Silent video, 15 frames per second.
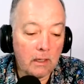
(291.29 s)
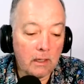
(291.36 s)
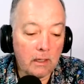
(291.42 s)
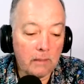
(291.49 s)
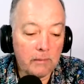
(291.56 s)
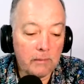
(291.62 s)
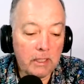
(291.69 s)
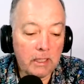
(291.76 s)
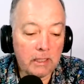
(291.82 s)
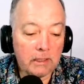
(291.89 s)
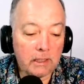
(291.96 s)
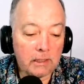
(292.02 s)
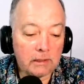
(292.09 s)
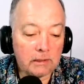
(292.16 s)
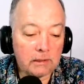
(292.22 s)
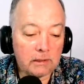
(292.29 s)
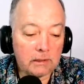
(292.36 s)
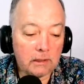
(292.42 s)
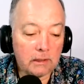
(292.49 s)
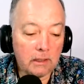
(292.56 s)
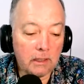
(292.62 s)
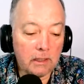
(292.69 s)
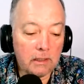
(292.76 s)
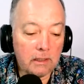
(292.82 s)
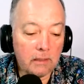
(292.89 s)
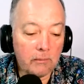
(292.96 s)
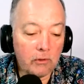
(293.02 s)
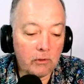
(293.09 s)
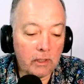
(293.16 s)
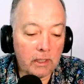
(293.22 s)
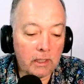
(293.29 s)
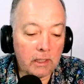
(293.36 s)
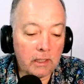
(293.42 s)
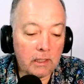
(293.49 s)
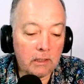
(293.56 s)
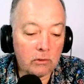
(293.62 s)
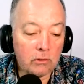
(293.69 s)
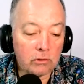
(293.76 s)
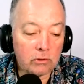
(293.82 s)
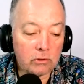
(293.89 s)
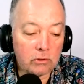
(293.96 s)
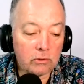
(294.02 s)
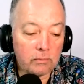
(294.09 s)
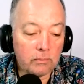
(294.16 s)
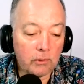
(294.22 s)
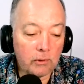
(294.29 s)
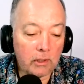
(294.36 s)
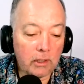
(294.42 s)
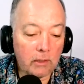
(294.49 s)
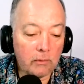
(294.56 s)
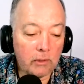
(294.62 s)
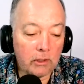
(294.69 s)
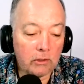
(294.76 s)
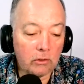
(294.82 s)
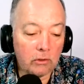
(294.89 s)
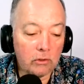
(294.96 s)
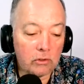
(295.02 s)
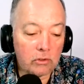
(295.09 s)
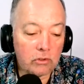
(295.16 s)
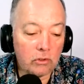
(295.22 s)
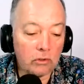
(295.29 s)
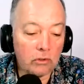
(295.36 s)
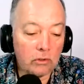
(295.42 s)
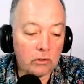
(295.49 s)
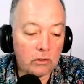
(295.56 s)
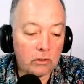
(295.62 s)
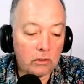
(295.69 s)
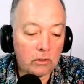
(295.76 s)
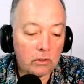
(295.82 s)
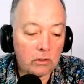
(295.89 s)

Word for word: A mis letras, les llamo escritos porque cuentos no son.